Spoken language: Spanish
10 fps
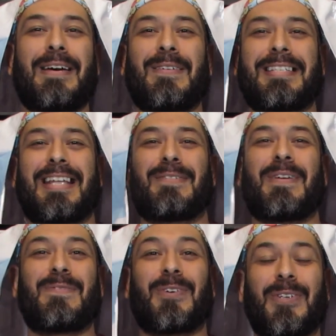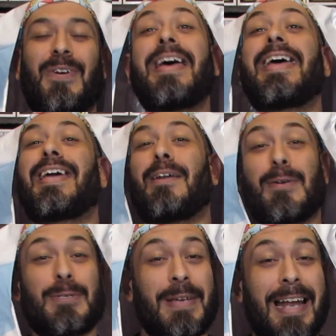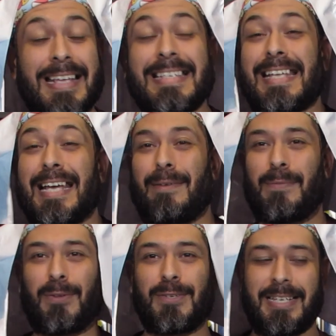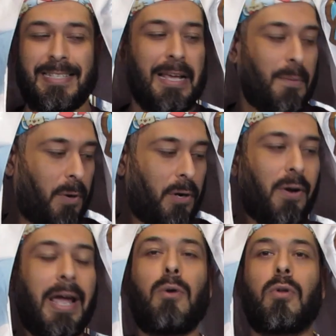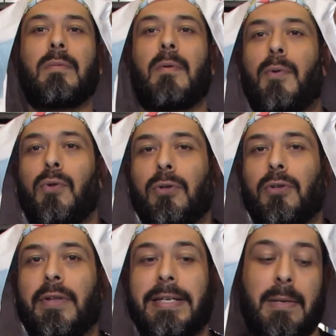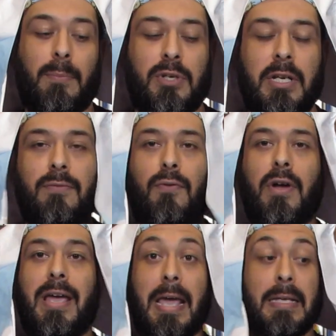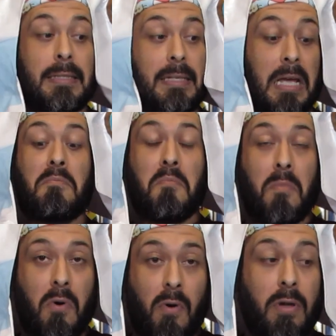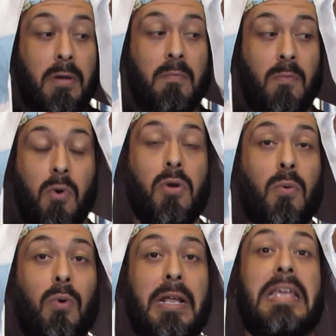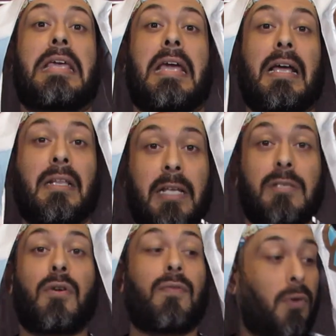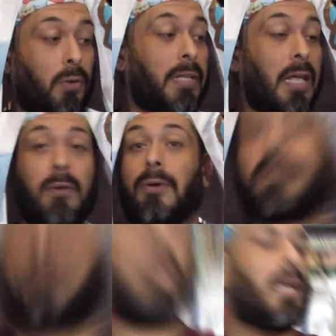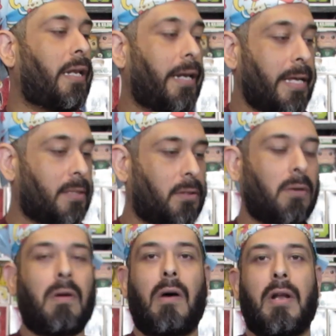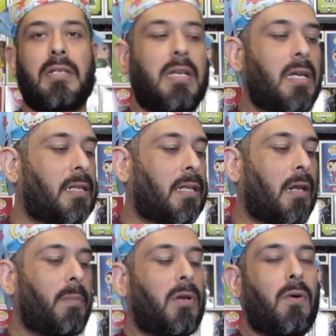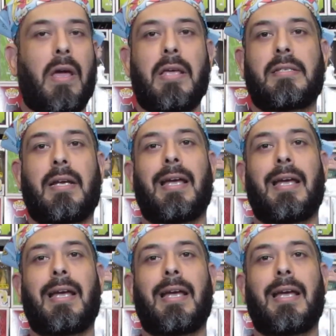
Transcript: vamos a tomar foto y vamos a subir a Instagram. Entonces, bueno, el último producto de esta Pushin fue este muy, muy cool y gigantesco flotador. Y listo, ahora sí, se terminó esta